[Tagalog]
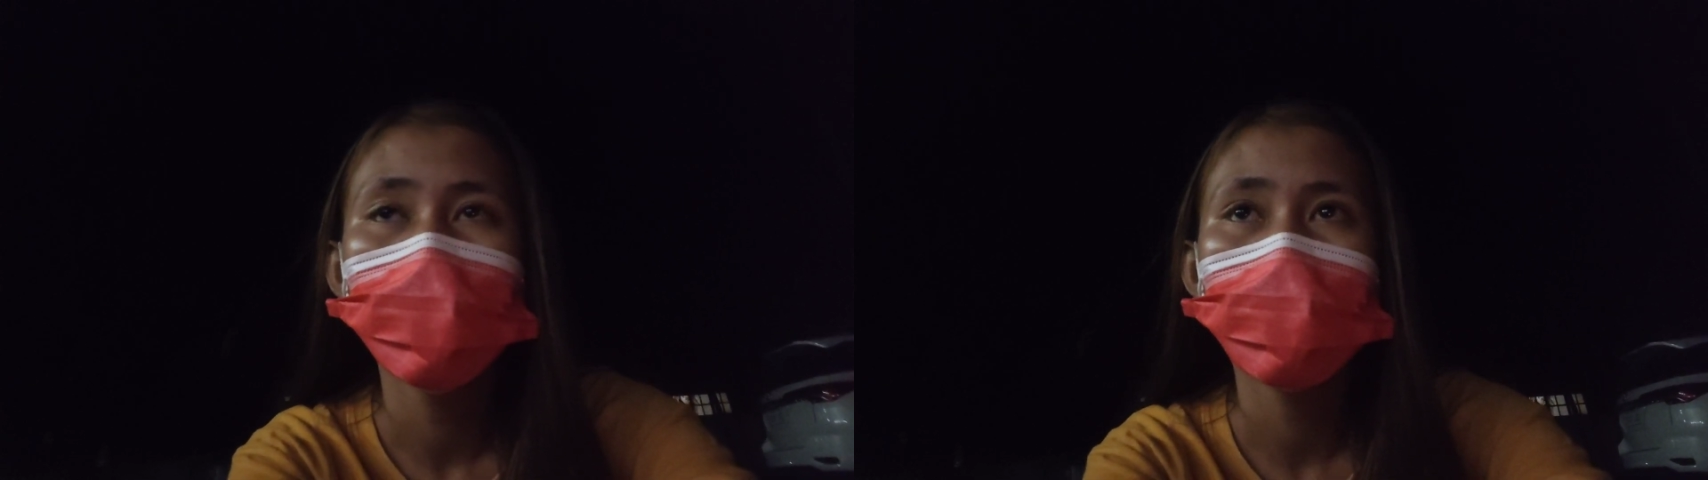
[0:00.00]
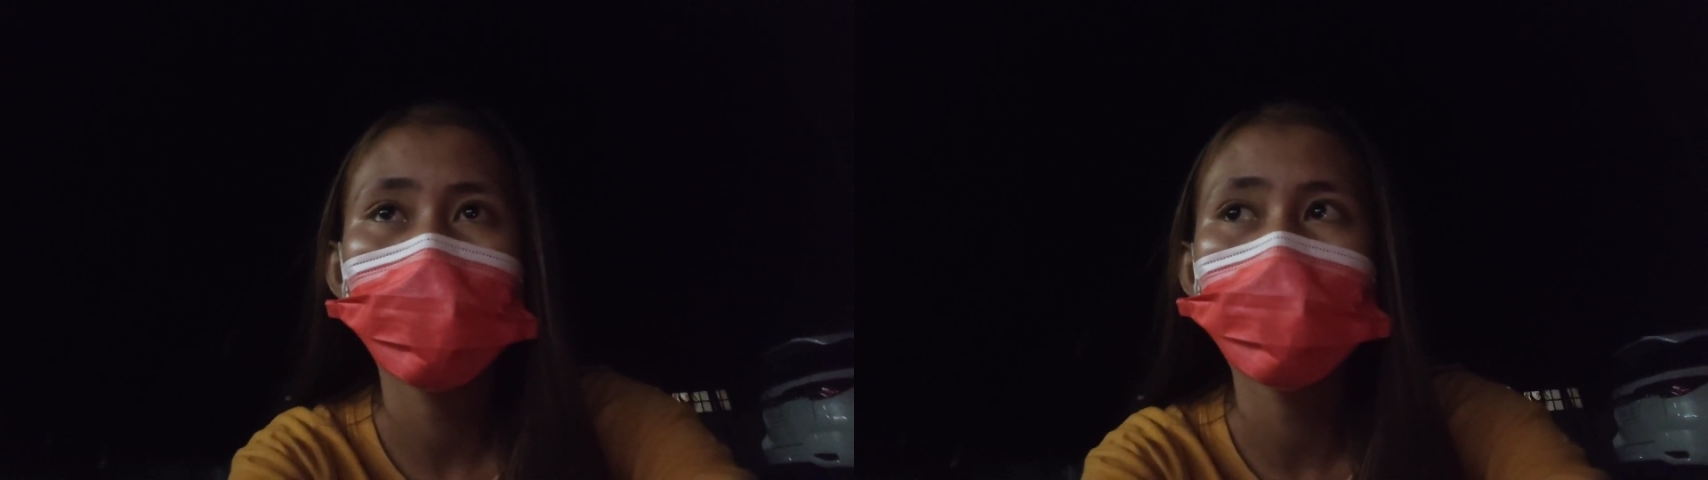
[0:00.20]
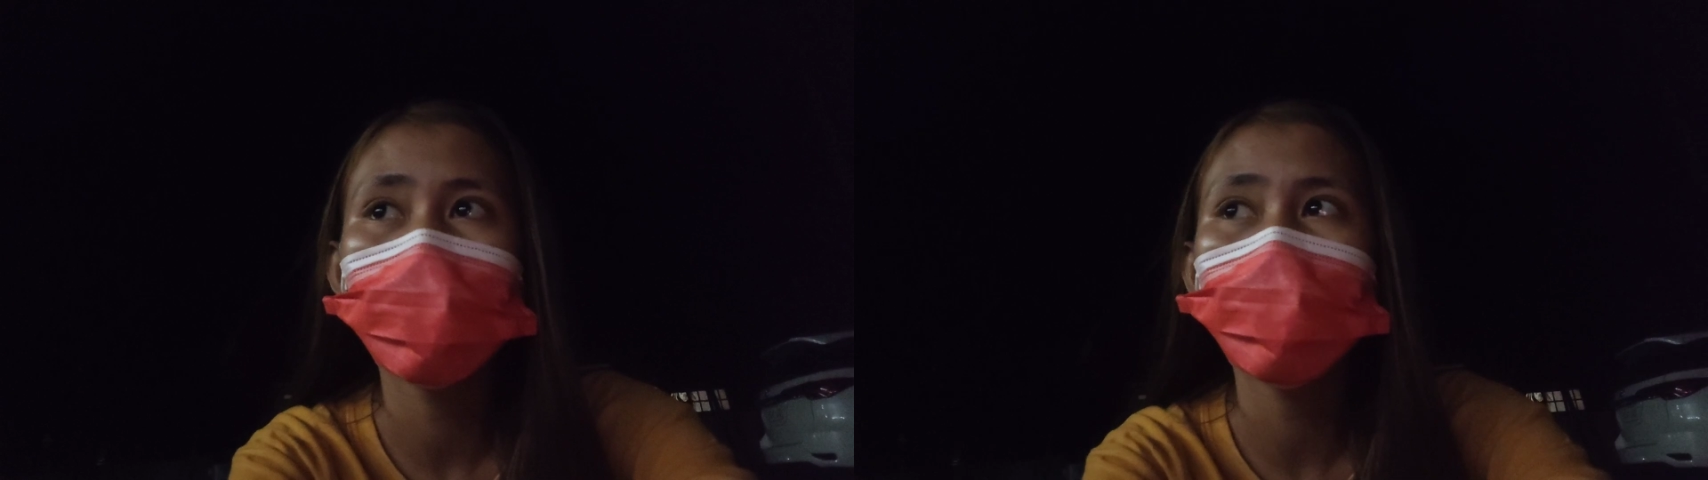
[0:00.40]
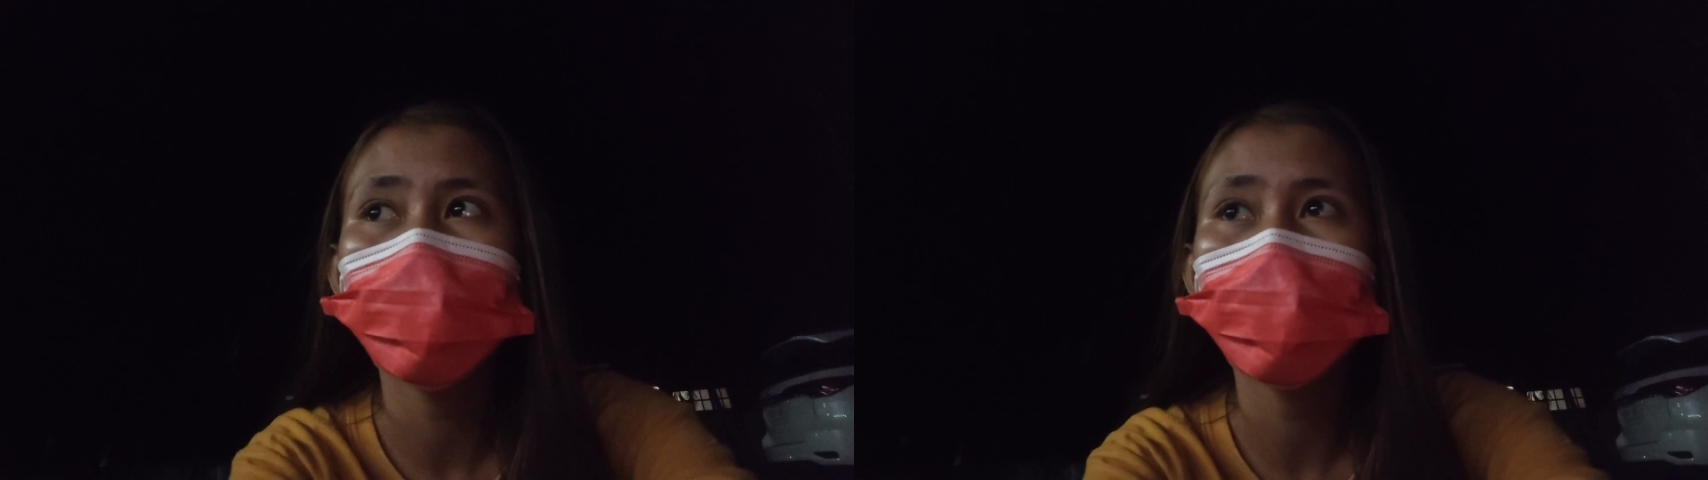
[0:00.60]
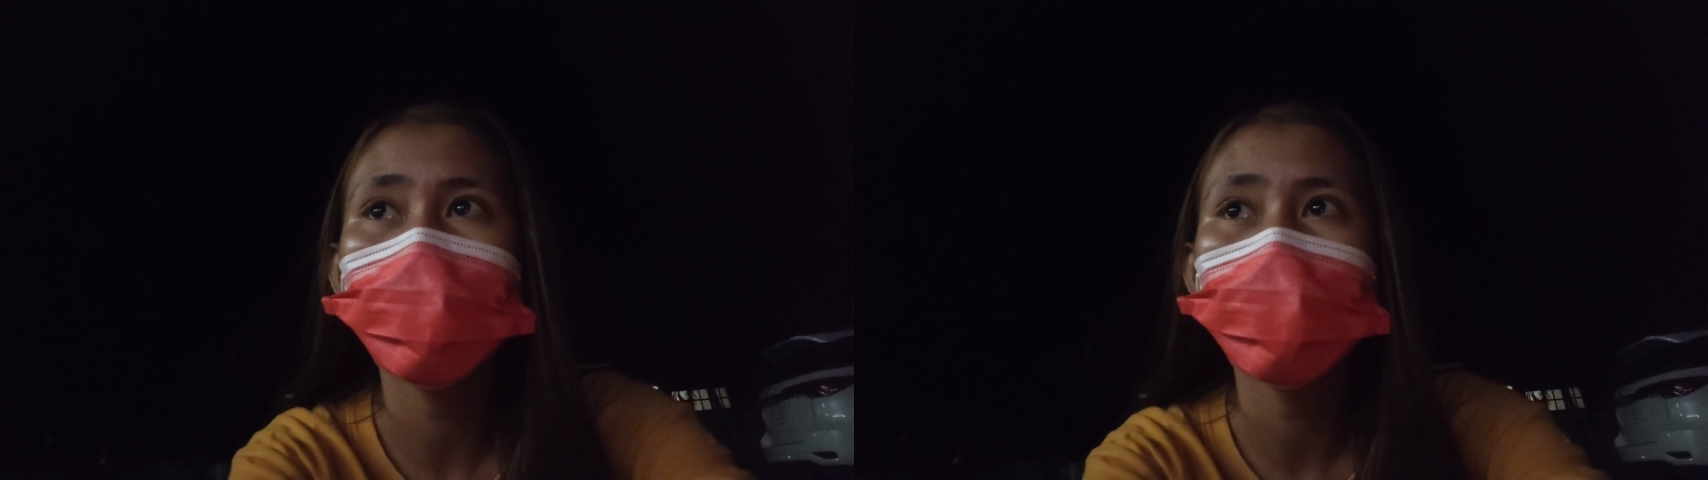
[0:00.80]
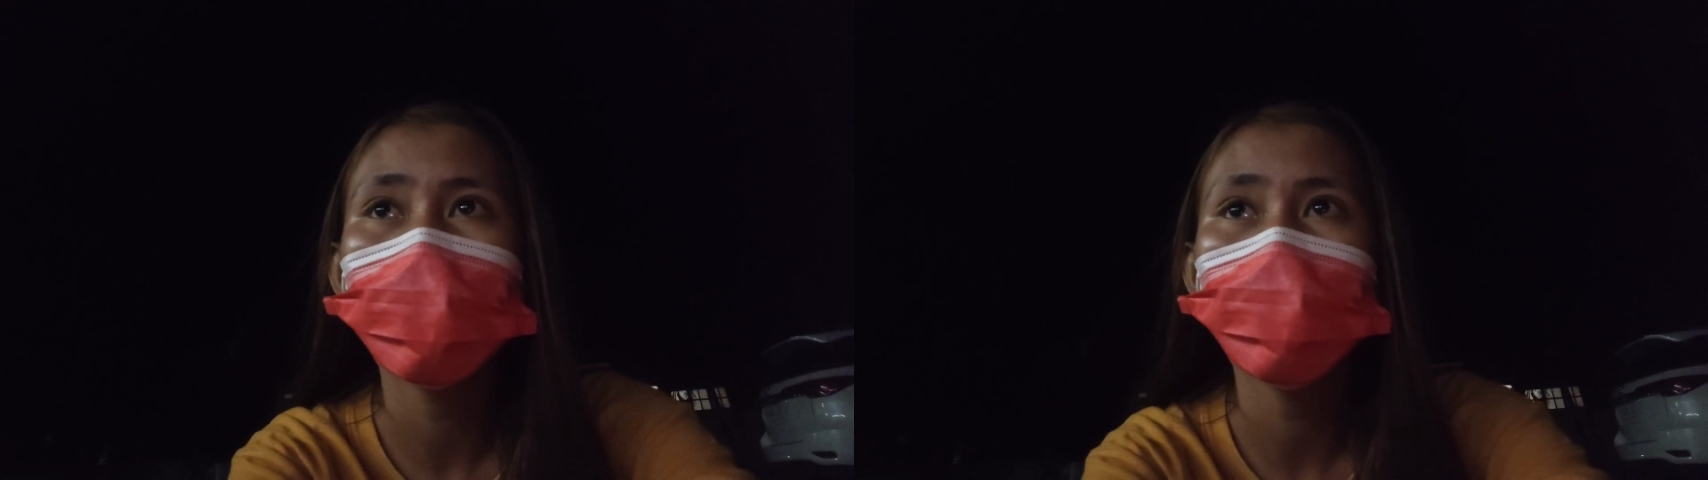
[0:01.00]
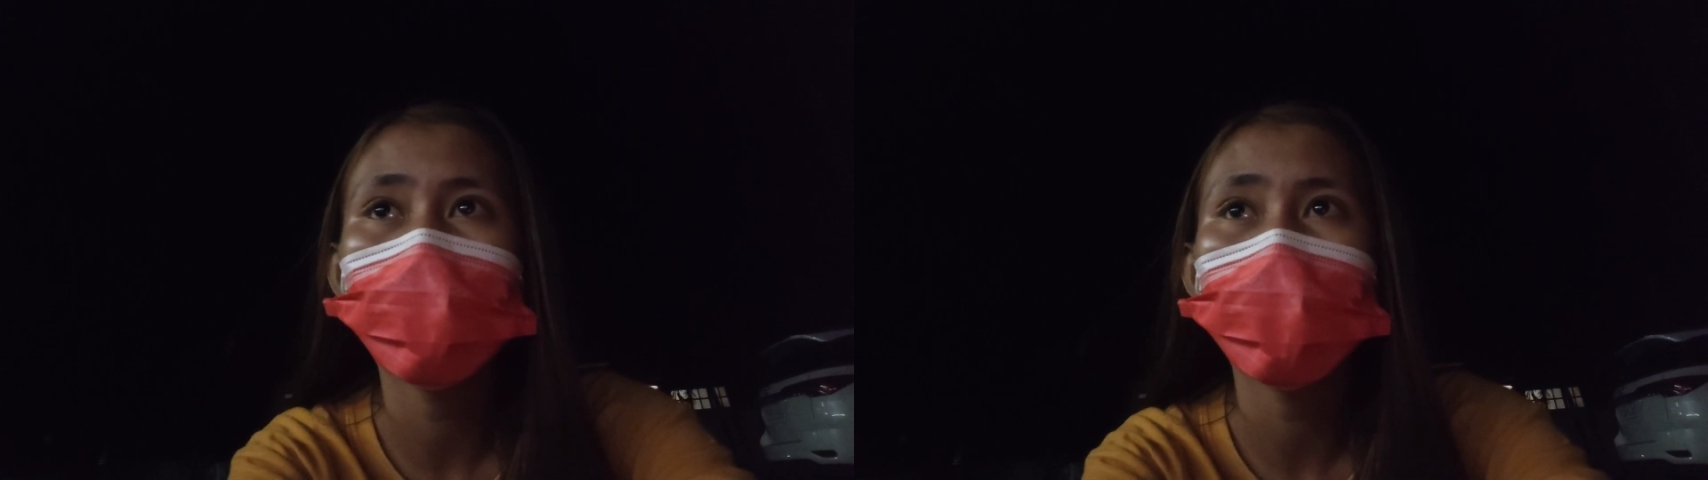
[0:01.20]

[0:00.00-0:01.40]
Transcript: ngayon lang po kumalma